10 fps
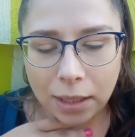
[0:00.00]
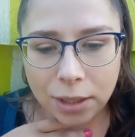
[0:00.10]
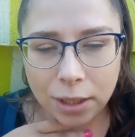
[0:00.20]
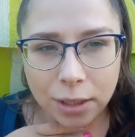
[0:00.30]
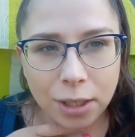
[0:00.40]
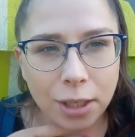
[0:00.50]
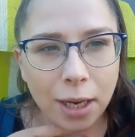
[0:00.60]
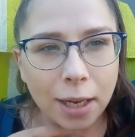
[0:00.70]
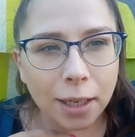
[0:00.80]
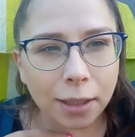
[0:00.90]
Także
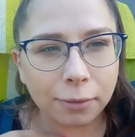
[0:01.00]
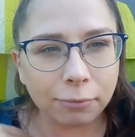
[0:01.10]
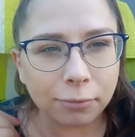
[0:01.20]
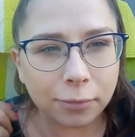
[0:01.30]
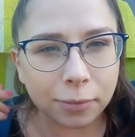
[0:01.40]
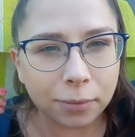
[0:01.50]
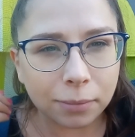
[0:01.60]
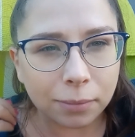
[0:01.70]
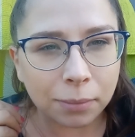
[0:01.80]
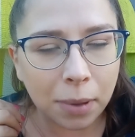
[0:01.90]
dzisiaj
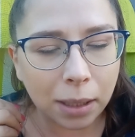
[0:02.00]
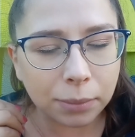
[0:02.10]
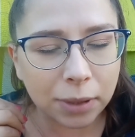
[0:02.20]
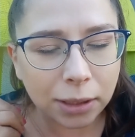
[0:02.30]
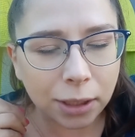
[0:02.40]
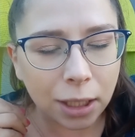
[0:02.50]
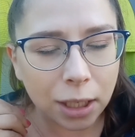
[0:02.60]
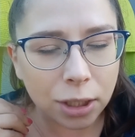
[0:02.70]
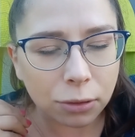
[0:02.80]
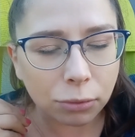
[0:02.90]
mam nadzieję,